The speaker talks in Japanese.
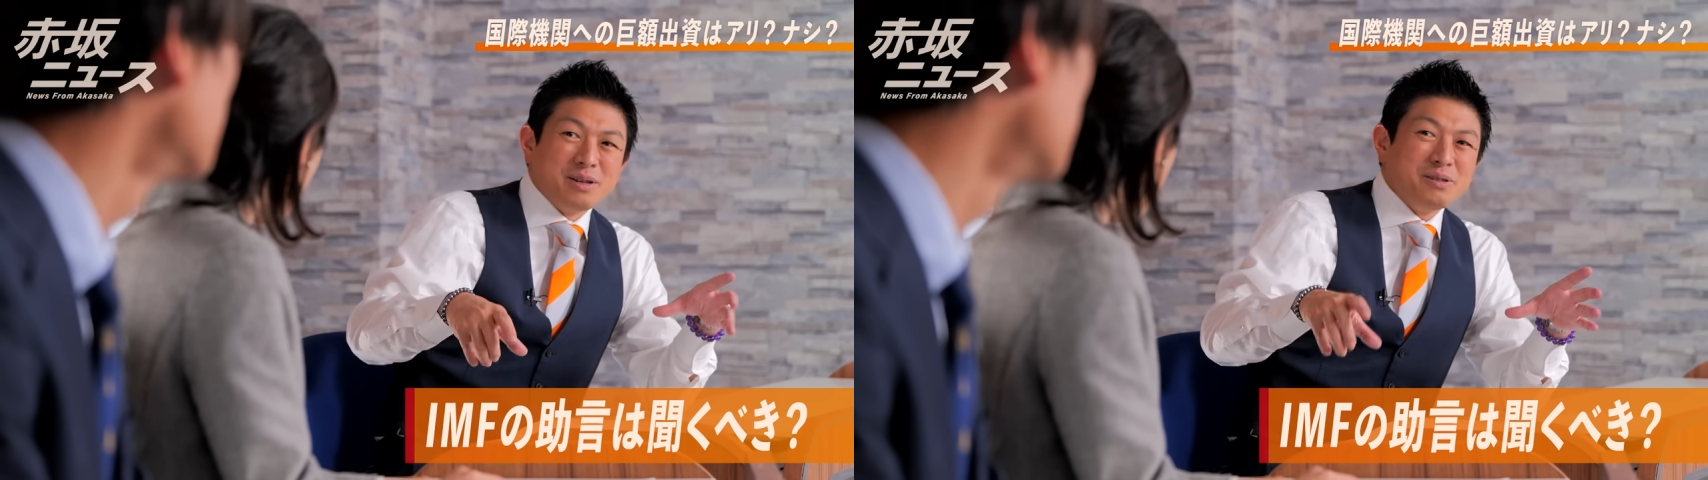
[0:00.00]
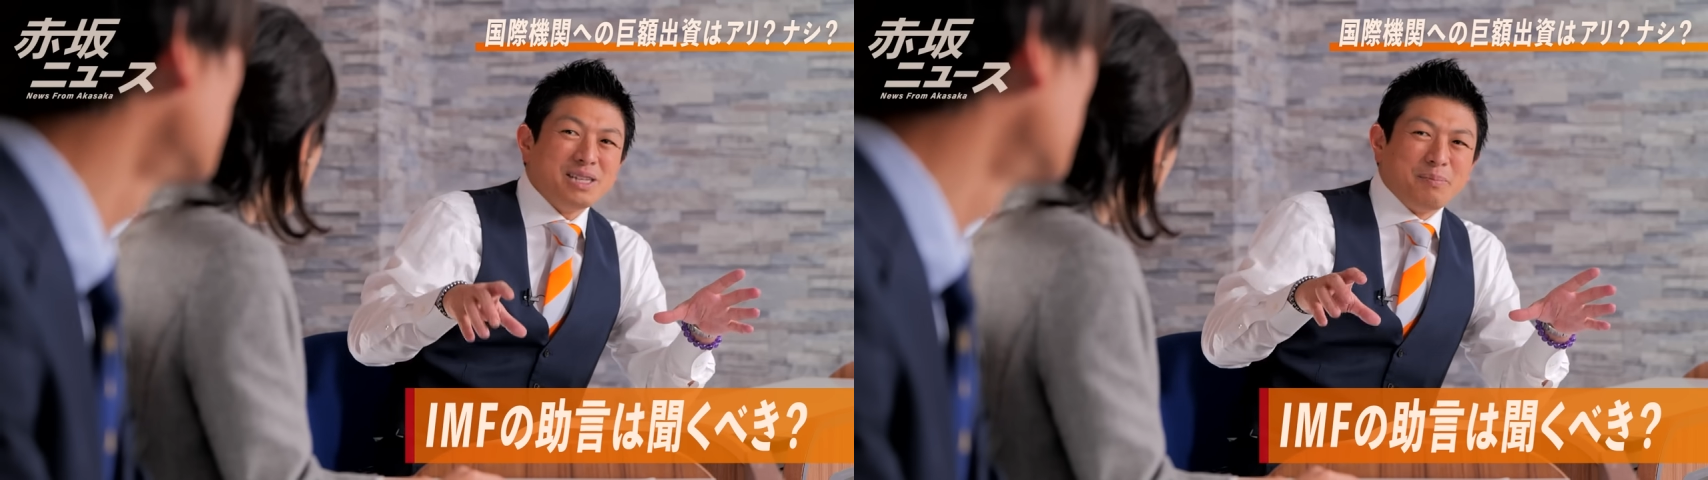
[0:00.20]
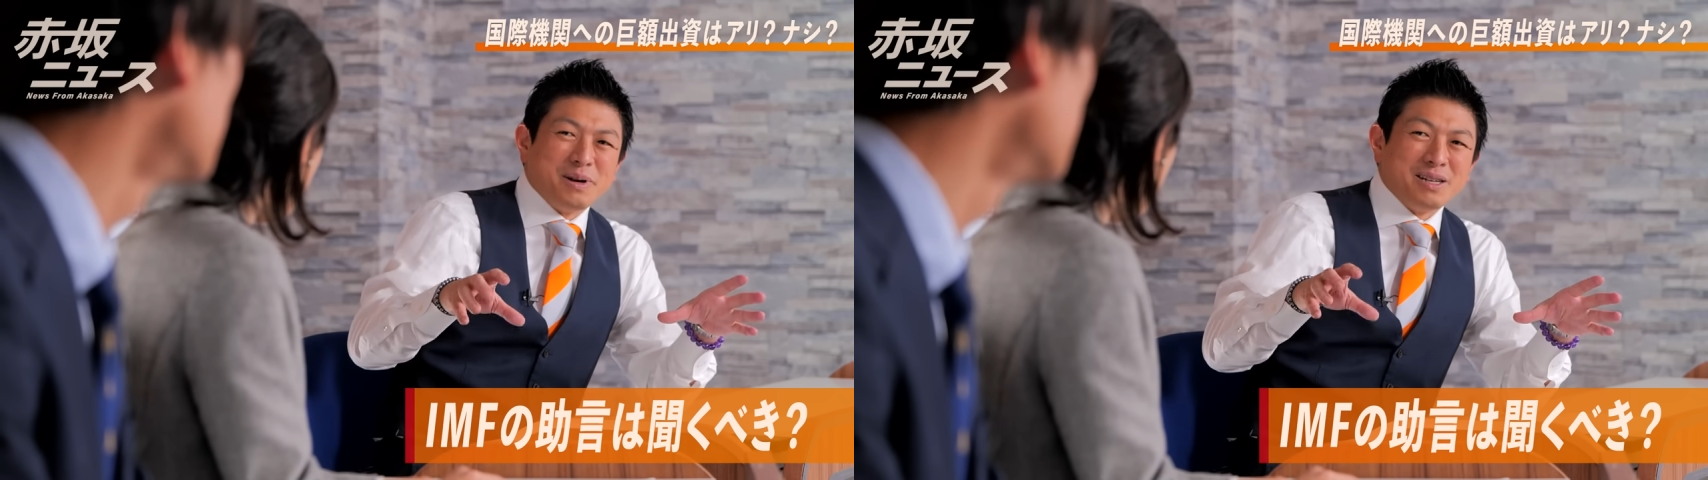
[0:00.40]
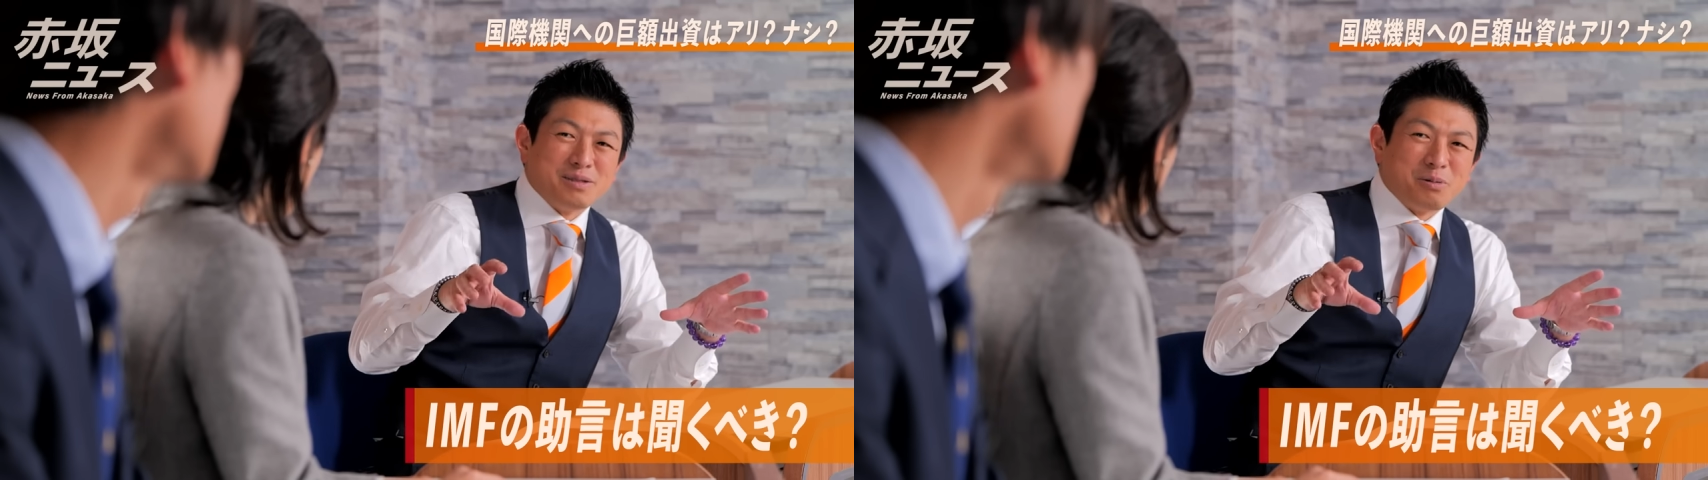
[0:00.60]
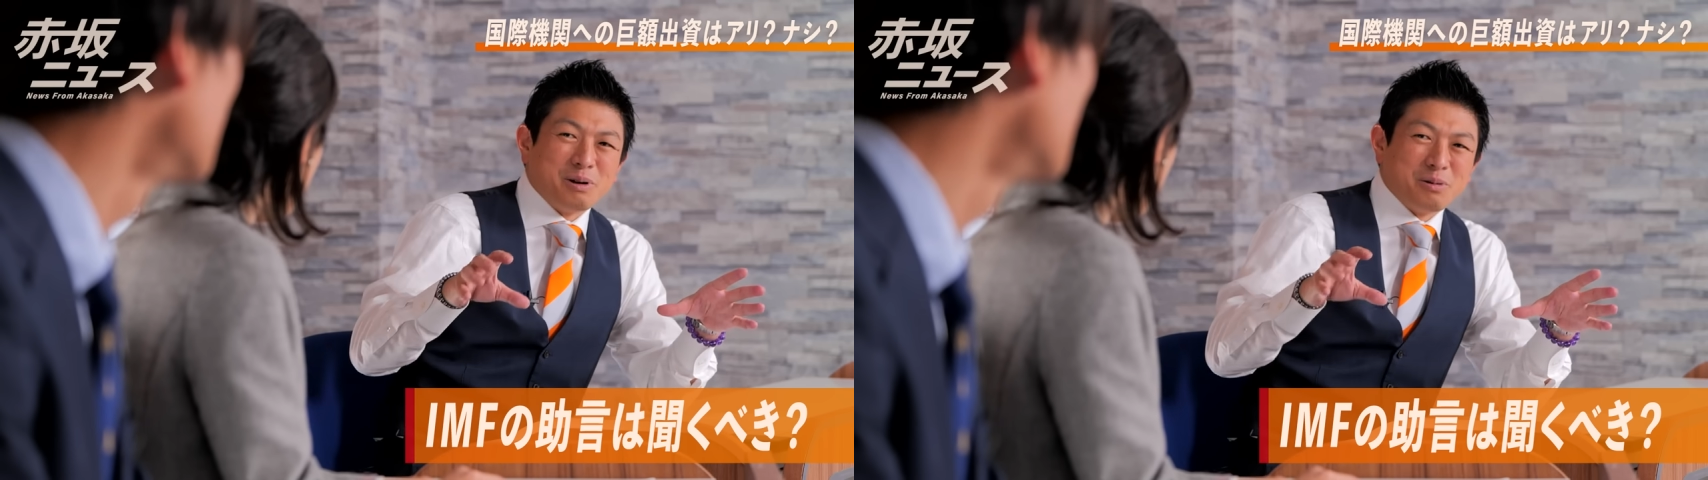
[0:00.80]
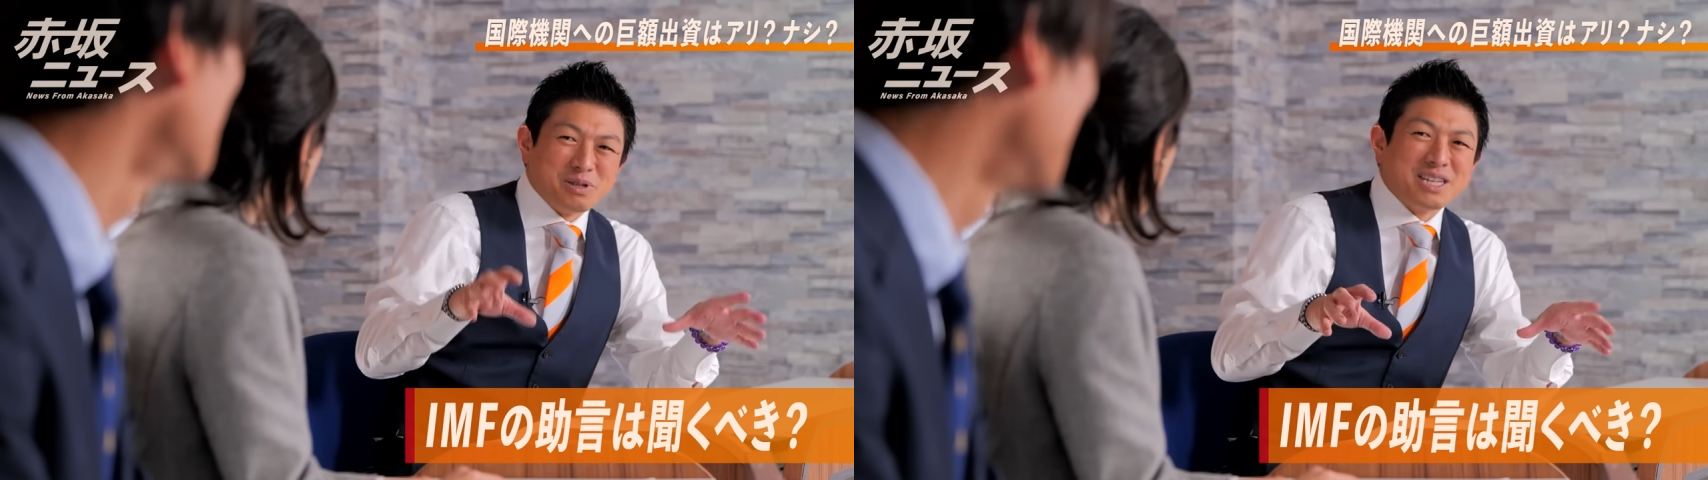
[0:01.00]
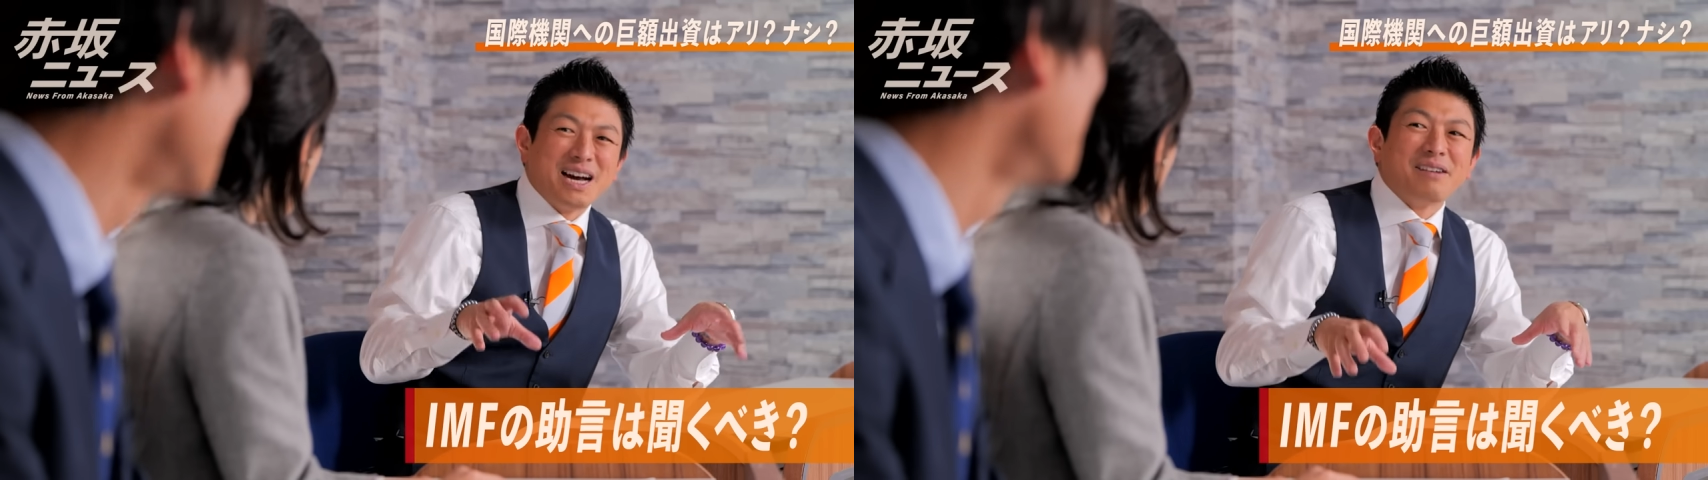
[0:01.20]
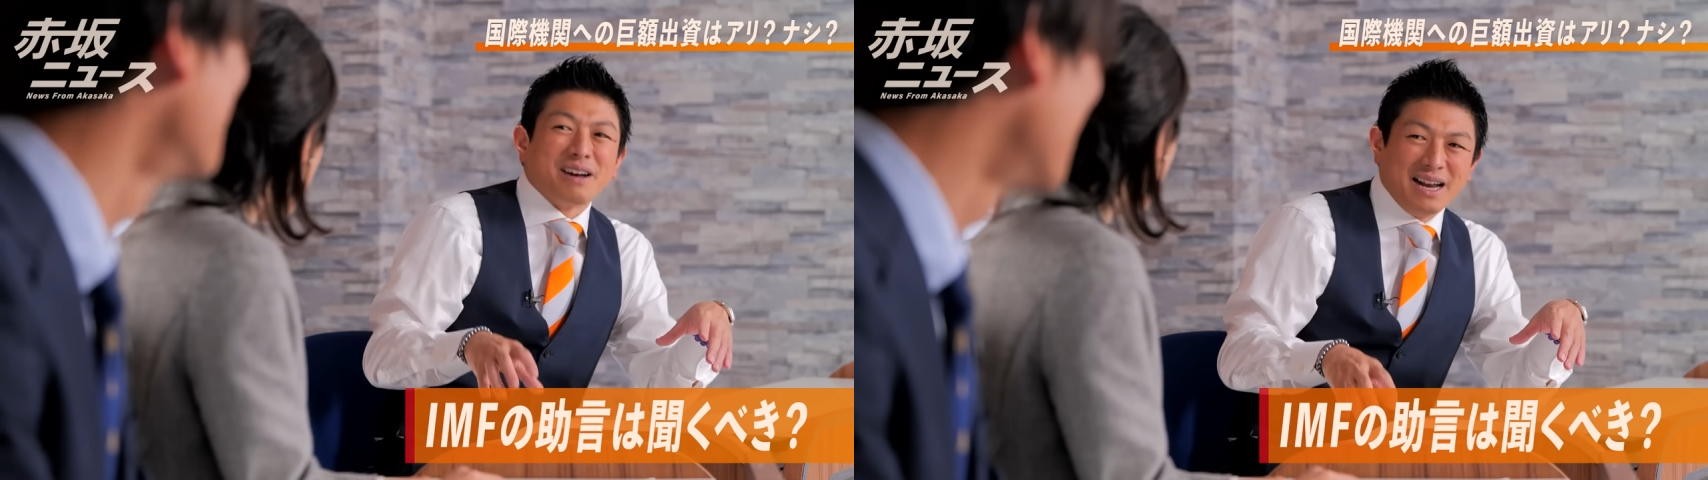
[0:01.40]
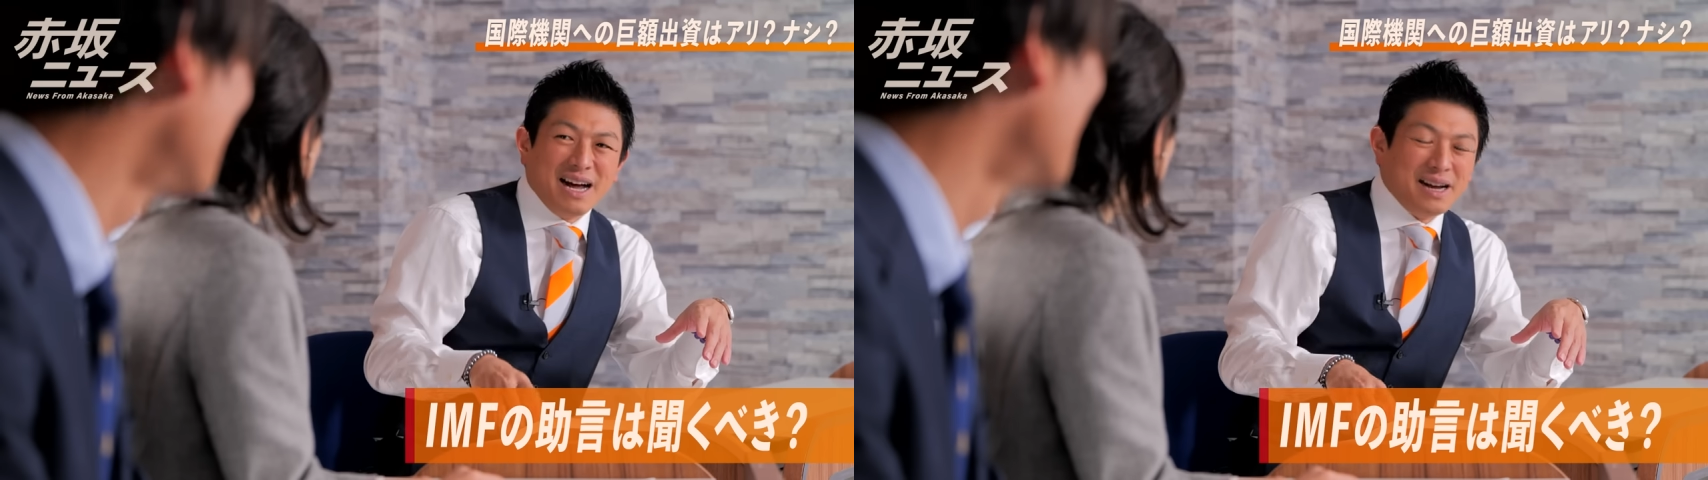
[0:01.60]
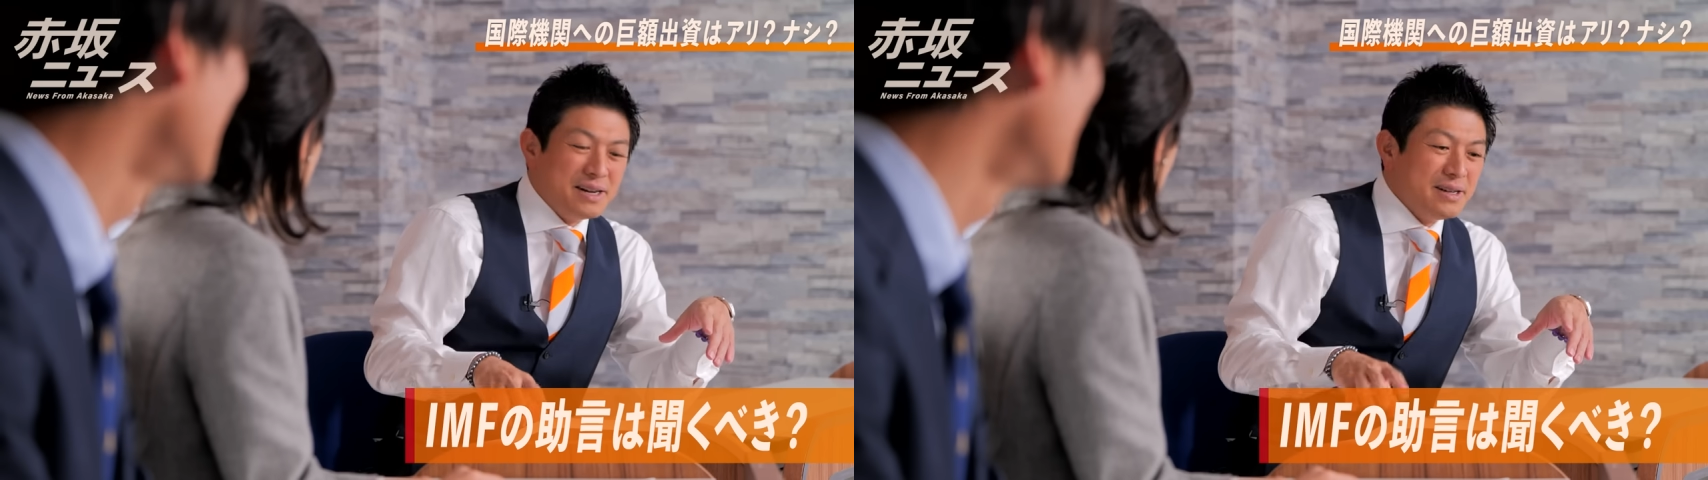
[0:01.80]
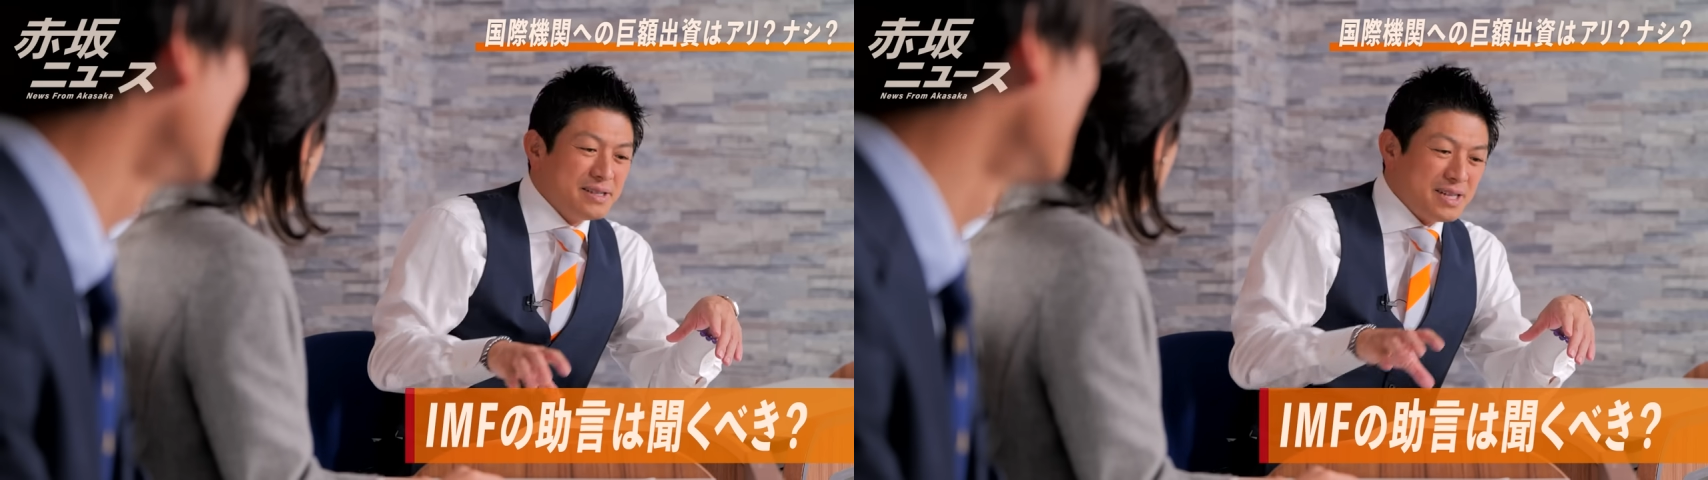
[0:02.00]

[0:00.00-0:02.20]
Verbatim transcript: 日本じゃやっぱりそこは良識があるから、うんね、